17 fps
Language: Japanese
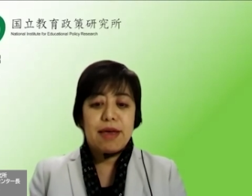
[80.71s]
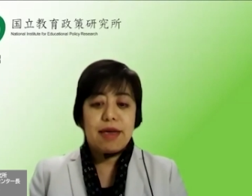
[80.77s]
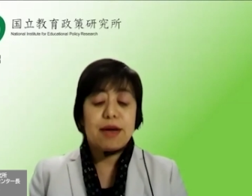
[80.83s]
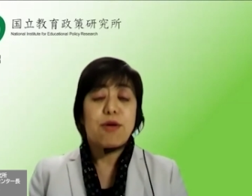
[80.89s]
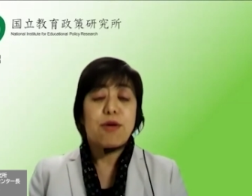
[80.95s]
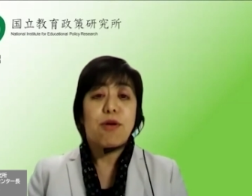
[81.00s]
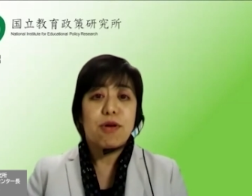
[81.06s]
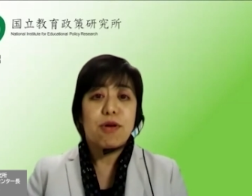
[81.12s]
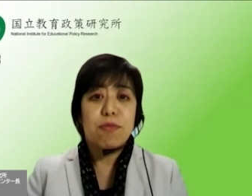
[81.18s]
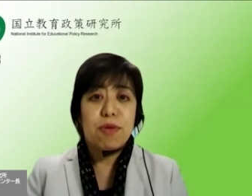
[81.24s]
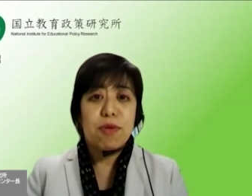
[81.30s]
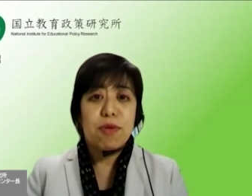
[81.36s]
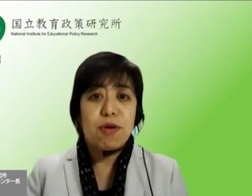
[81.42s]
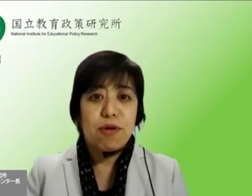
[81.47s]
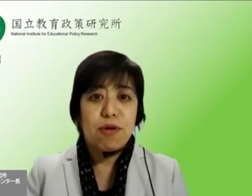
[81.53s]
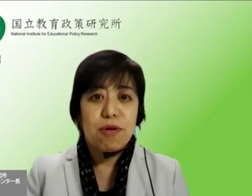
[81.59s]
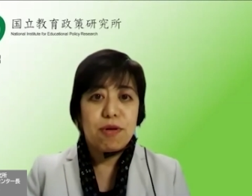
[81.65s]
今後
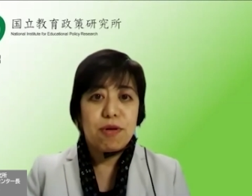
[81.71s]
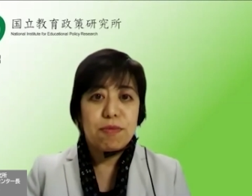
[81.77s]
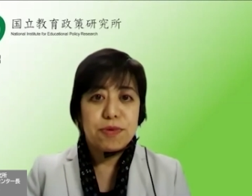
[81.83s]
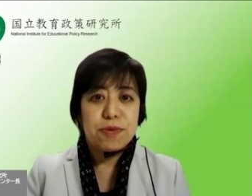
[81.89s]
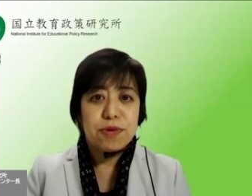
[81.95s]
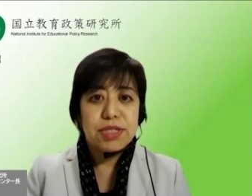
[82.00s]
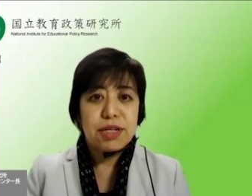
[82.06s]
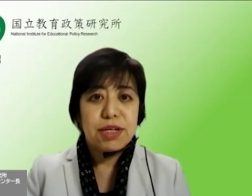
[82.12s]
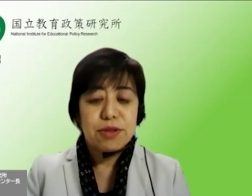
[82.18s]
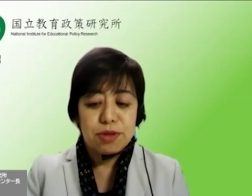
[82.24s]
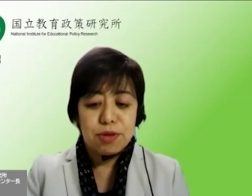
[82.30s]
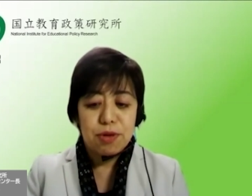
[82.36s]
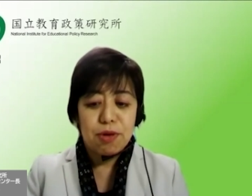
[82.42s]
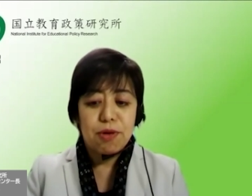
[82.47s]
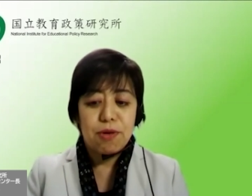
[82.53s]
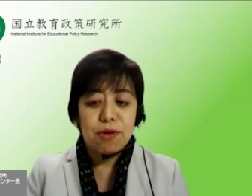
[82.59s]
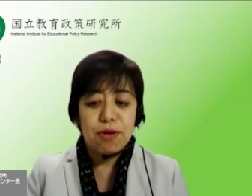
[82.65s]
も本
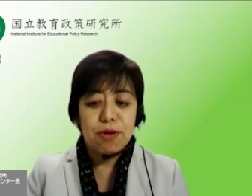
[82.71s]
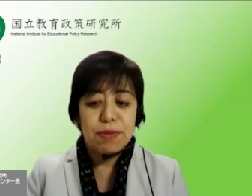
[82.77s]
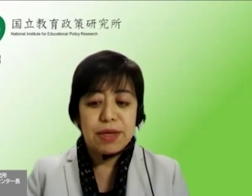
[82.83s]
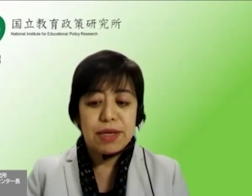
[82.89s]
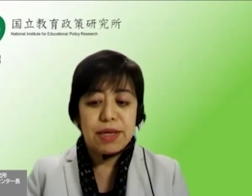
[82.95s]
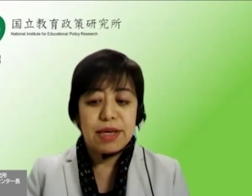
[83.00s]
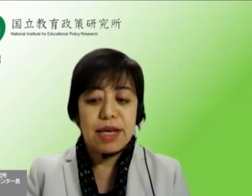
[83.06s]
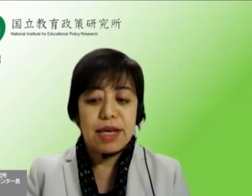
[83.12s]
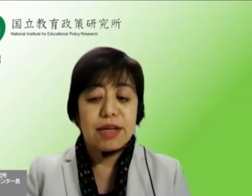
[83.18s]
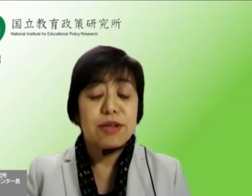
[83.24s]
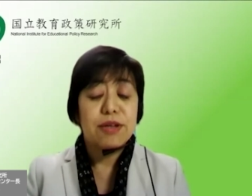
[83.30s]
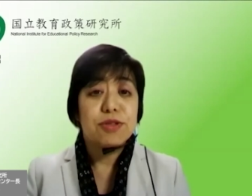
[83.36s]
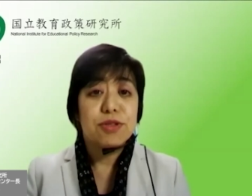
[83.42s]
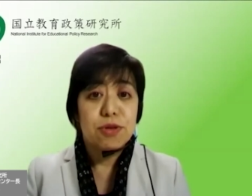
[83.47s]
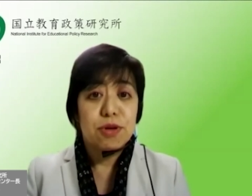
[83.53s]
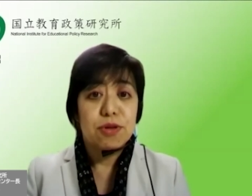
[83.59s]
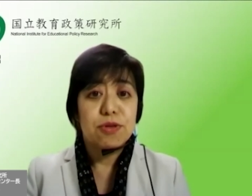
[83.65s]
プロジェクト及び研
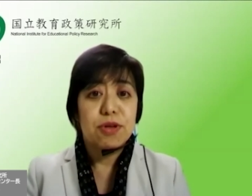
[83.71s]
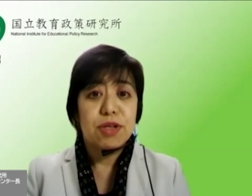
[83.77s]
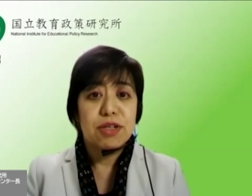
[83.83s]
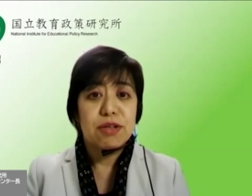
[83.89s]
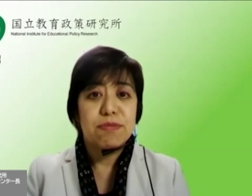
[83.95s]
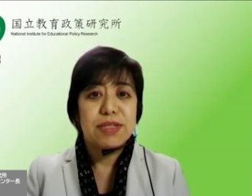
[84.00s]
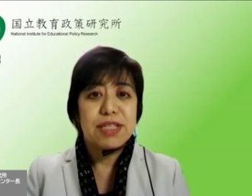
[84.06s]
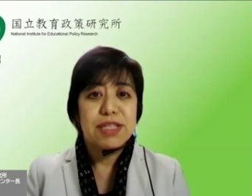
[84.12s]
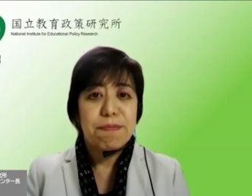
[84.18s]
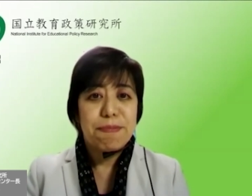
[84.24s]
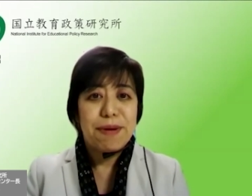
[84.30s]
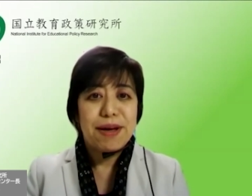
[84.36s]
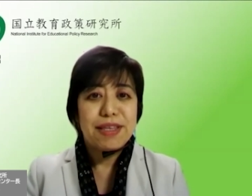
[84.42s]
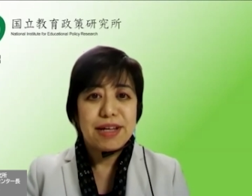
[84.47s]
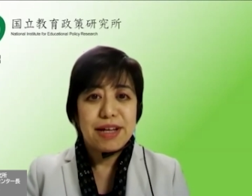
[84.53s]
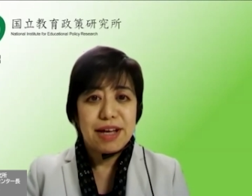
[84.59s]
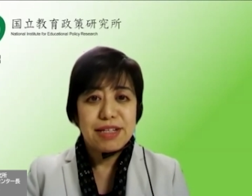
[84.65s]
究所の取り組み全
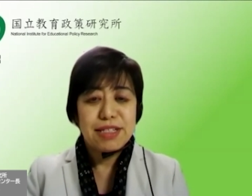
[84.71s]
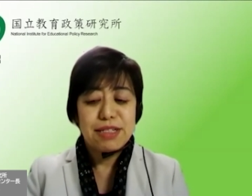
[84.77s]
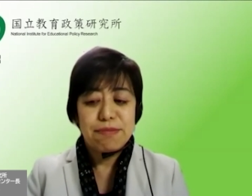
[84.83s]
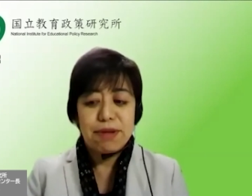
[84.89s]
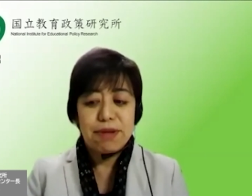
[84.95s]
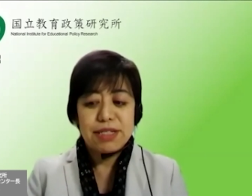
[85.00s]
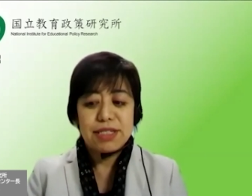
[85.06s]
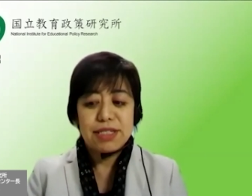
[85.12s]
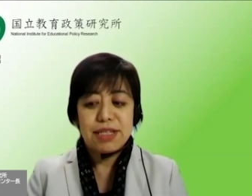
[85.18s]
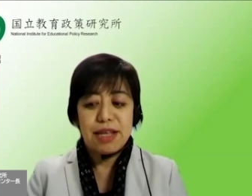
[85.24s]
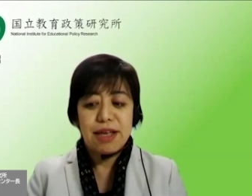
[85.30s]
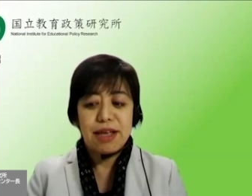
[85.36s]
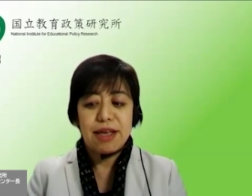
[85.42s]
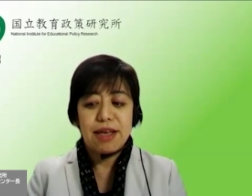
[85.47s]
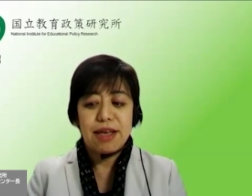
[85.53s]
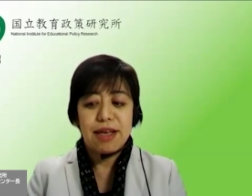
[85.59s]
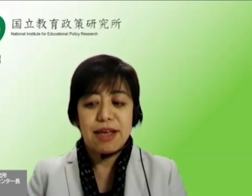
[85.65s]
般に関しまし
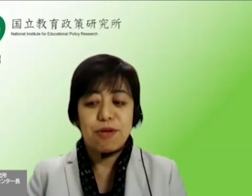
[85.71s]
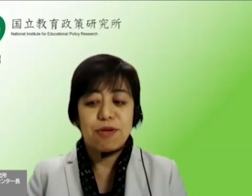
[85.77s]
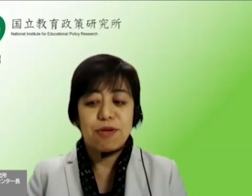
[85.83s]
て、